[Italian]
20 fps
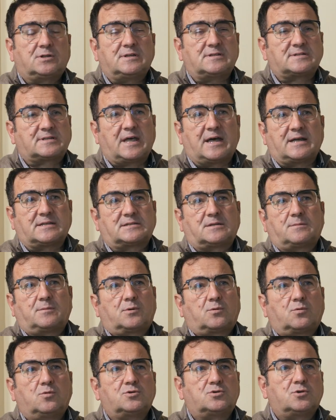a distanza
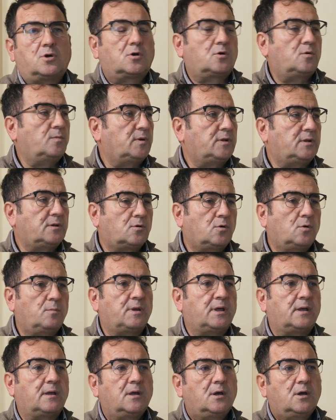per cui si occupa di
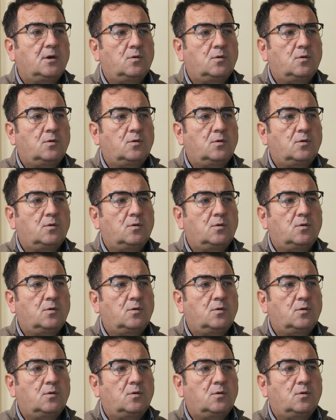come